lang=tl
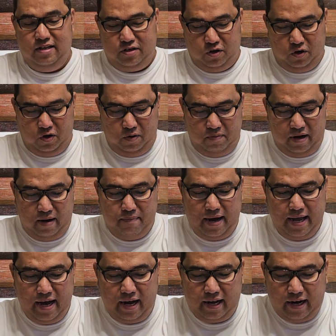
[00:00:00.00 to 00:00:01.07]
So, mga
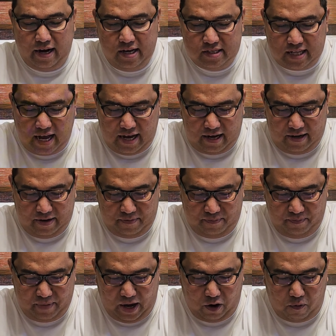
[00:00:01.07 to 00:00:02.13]
bayang karerista,
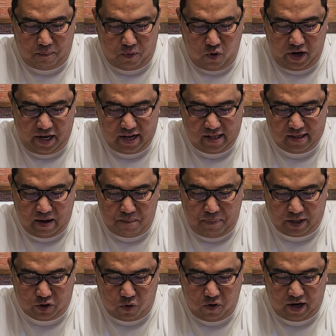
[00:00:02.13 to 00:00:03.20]
meron pong hinandang
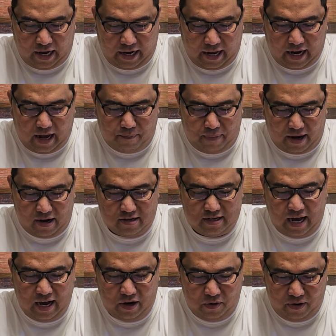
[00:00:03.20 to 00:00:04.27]
pitong karera para
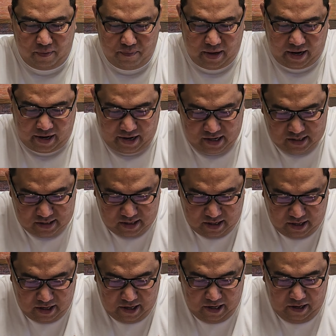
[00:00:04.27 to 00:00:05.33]
sa araw ng biyernes.
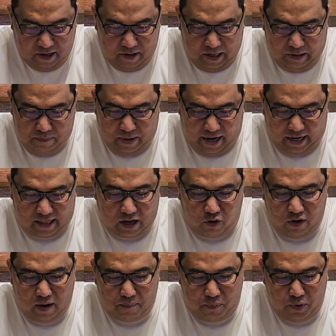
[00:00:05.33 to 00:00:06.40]
Pakita
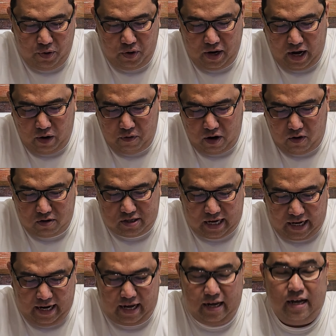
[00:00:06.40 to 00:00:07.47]
ko lang po yung hawak ko,
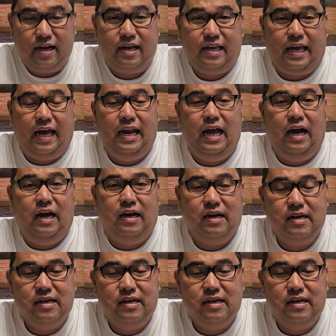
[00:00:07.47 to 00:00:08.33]
sana. Kaya lang,